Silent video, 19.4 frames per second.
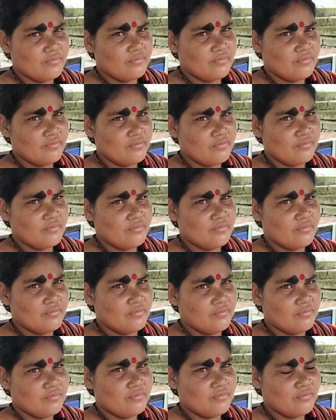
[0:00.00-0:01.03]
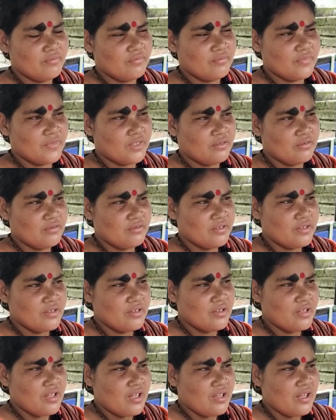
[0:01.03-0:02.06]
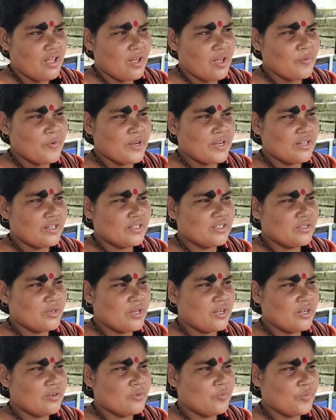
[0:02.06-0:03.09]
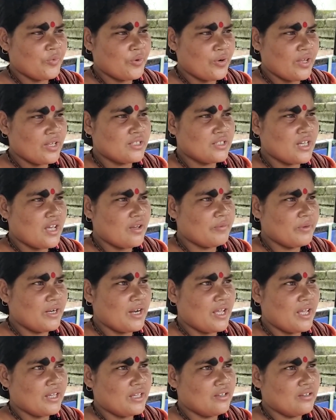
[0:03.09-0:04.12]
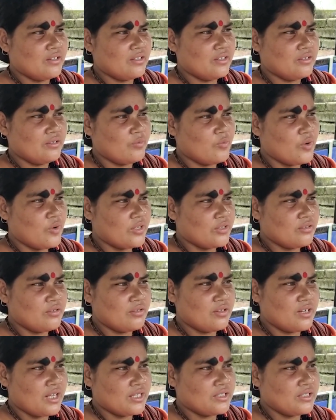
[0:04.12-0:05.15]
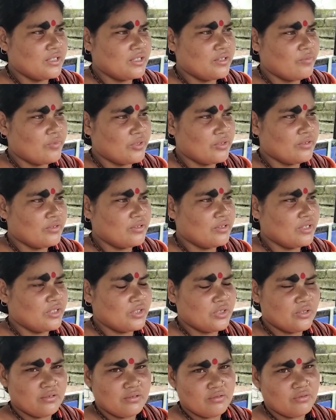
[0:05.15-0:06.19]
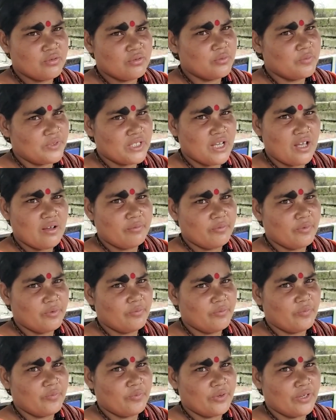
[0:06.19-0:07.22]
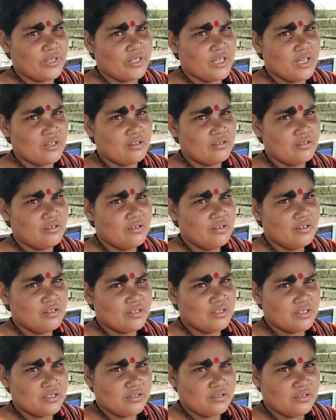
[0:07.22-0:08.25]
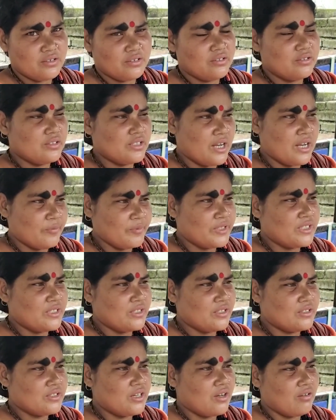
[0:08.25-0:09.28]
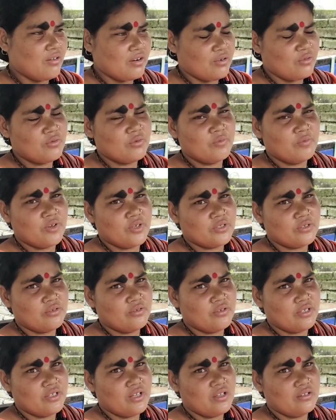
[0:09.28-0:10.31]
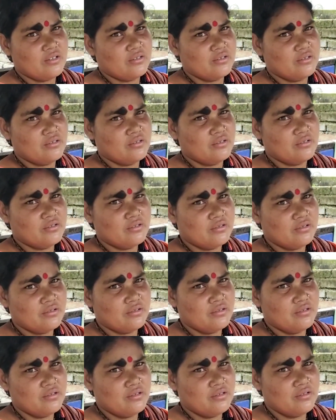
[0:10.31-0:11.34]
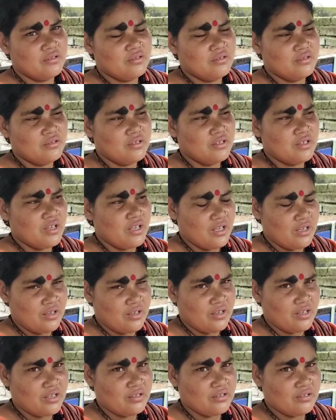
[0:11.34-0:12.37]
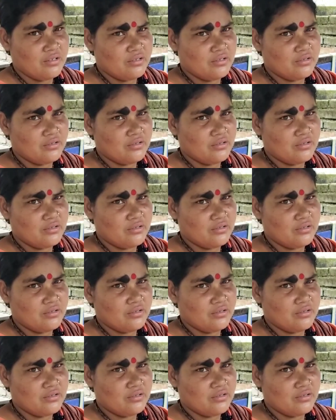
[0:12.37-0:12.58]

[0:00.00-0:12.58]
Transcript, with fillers: কতটা চাপ মনে হচ্ছে আমার কাছে এখন পুরা চাপই লাগে বন্ধন আছে বন্ধনের জন্য খুব চাপ পড়ে যায় স্বামীর চিকিৎসা করা খুব কষ্ট হয়ে যায় বন্ধনে কিস্তি দিতে হয় হ্যাঁ